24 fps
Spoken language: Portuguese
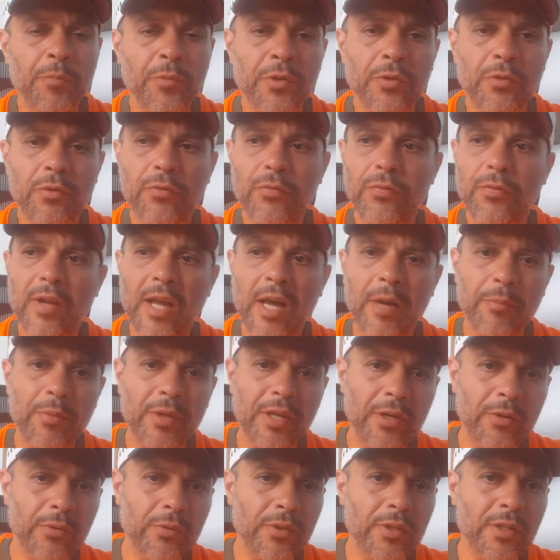O
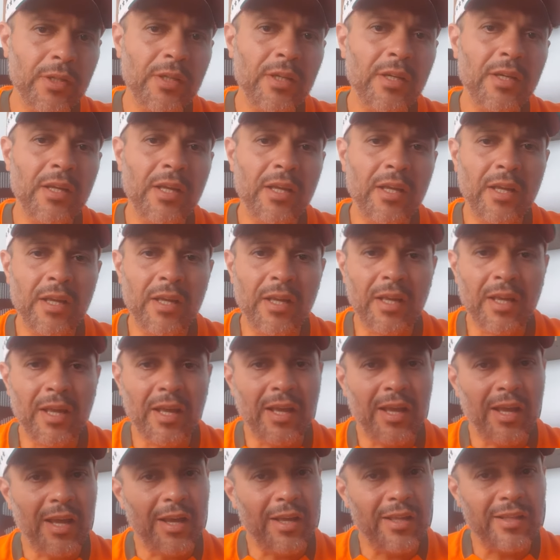Flamengo
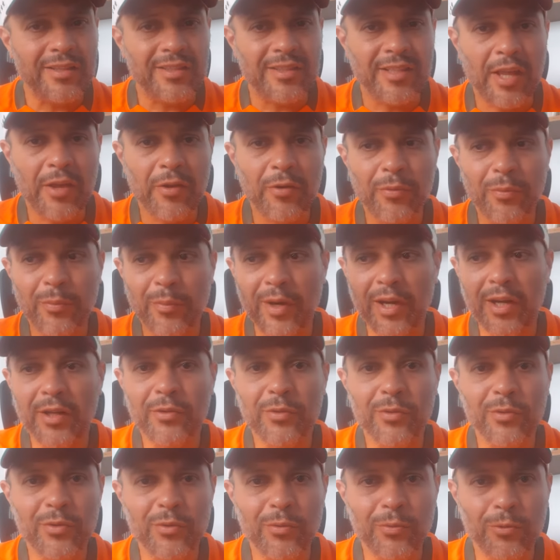é, tem o
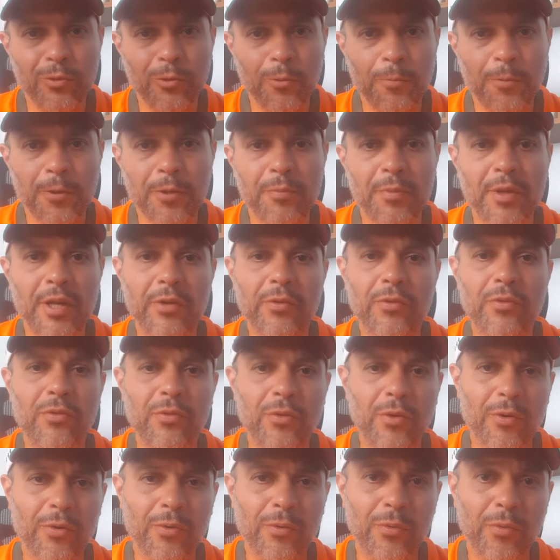mando do, do, primeiro
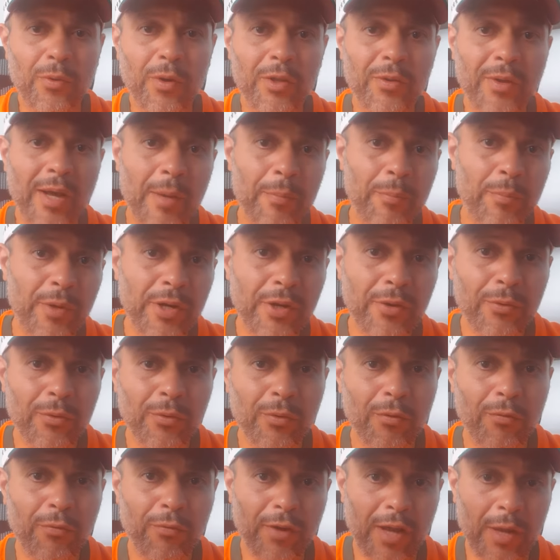jogo. Quando
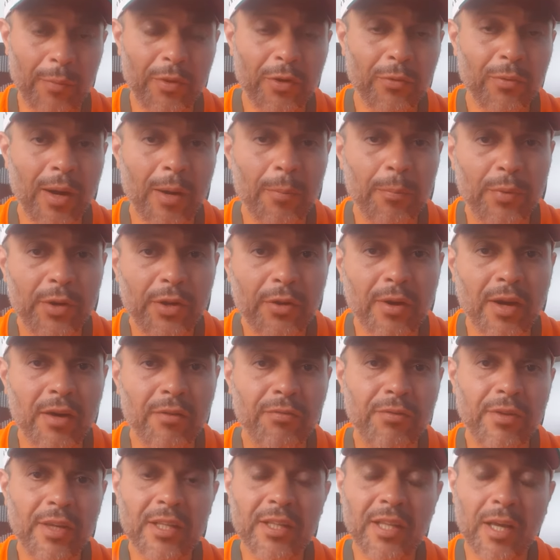abriu, o Flamengo abriu a
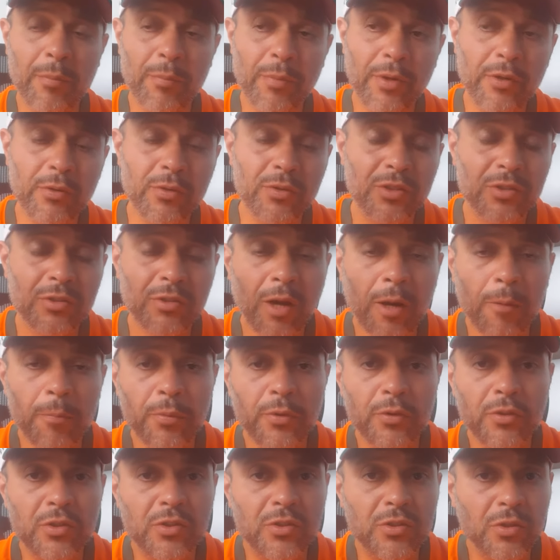venda, abriu só
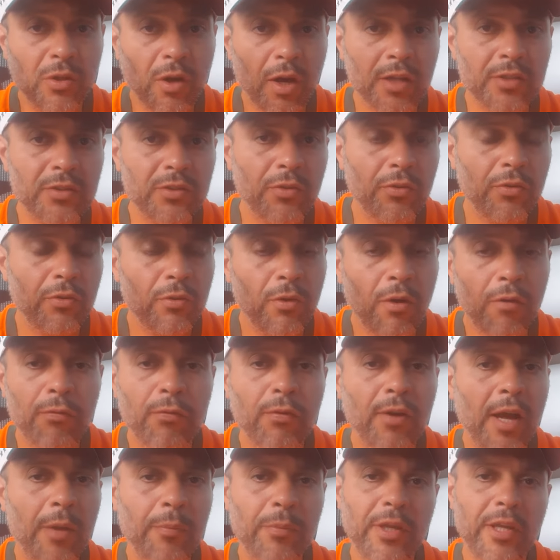para os sócios do
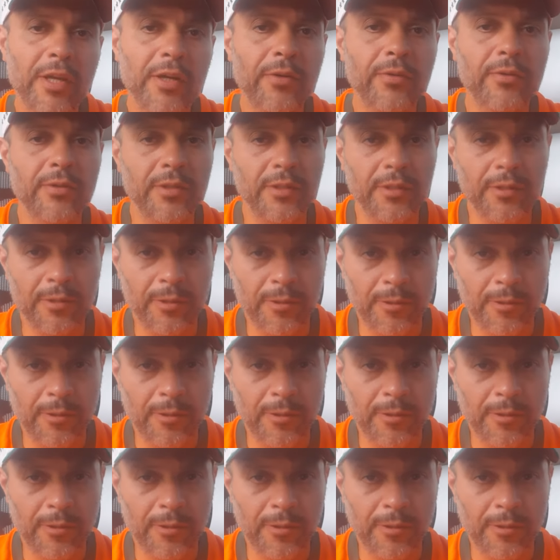Flamengo.